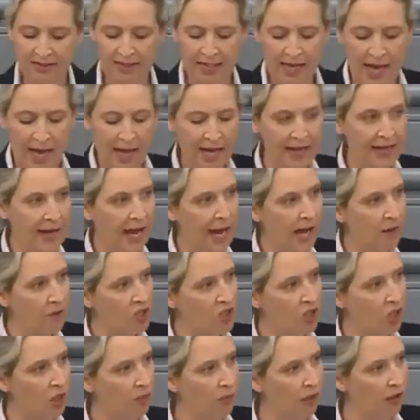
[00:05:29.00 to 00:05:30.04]
die
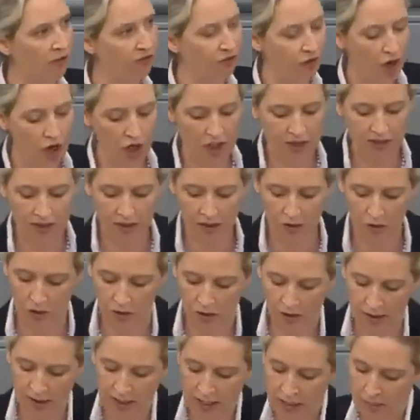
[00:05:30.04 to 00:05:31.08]
einheimische
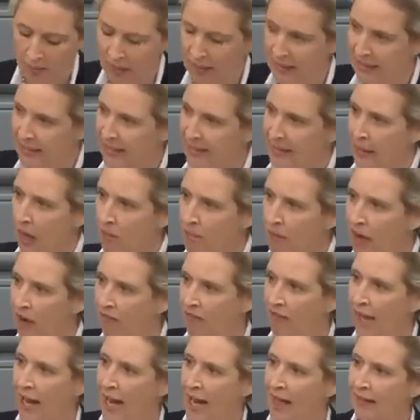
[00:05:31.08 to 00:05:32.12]
Bevölkerung mit dieser
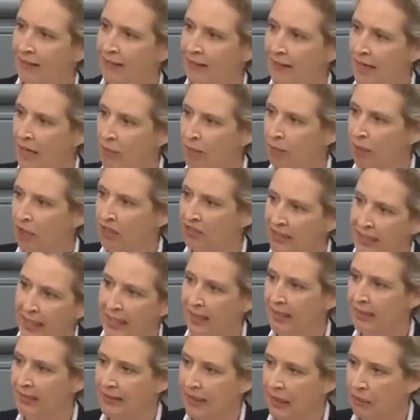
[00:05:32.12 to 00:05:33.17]
perversen
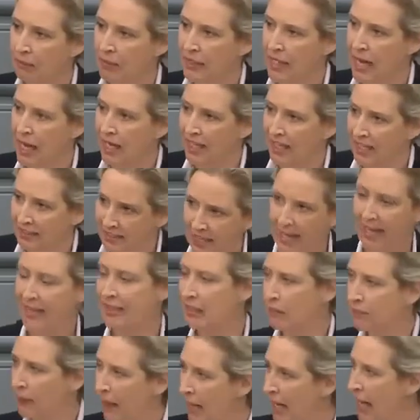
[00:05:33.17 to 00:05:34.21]
importierten
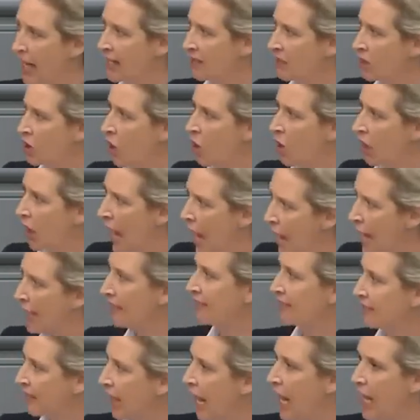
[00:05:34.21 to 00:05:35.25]
Kriminalitätsbelastung
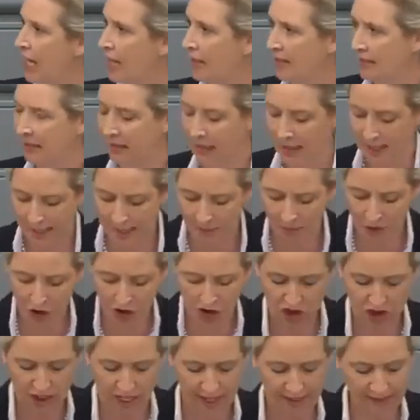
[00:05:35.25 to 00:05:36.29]
eiskalt im
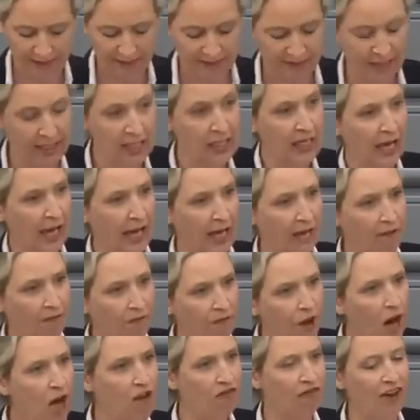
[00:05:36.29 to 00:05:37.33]
Stich. Ein
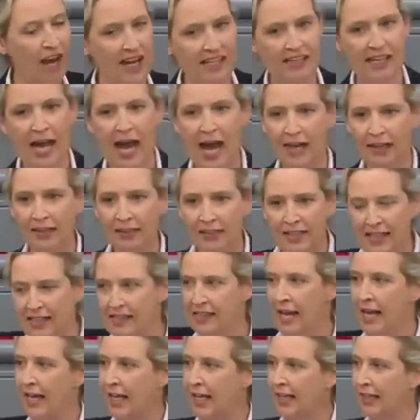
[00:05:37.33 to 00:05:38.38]
Vollversagen
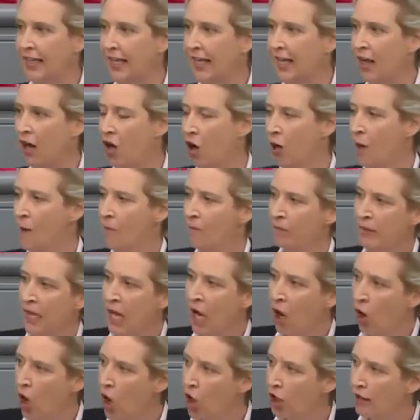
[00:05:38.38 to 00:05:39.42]
dieser Regierung
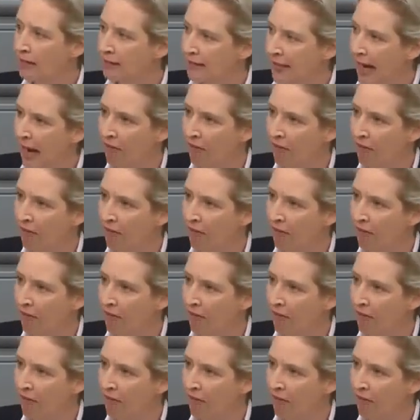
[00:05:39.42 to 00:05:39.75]
und der